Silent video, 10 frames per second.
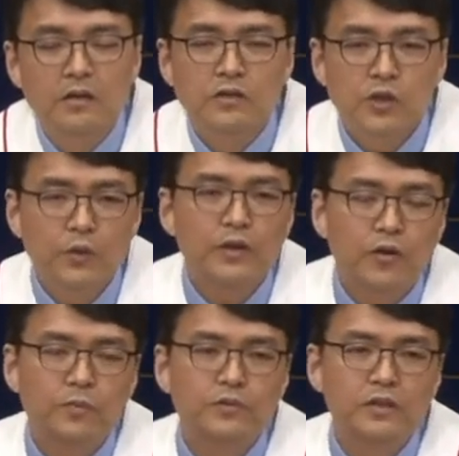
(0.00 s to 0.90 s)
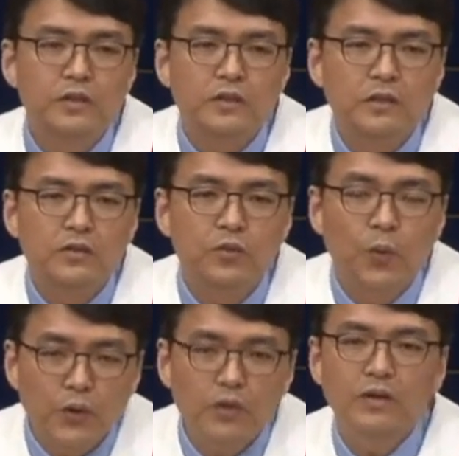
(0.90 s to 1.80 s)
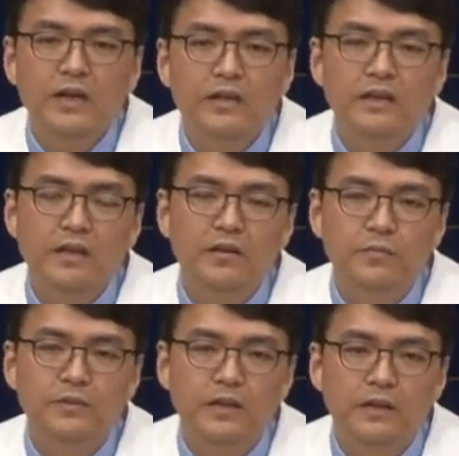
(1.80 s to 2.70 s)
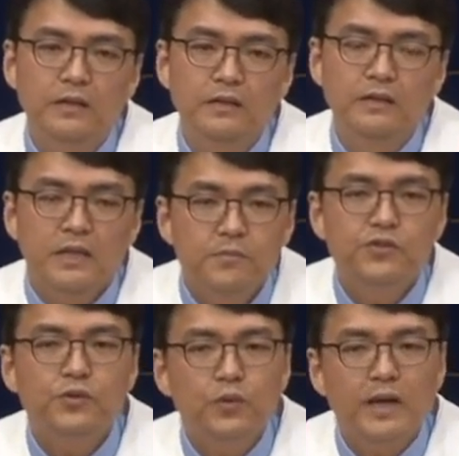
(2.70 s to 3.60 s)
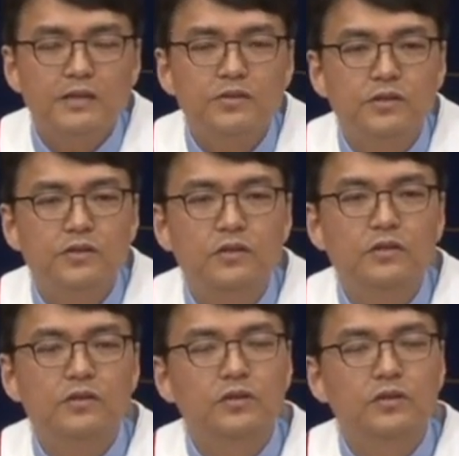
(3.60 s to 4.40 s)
저와 여러분이 노력을 해야 된다는 겁니다. 힘쓰고 애써서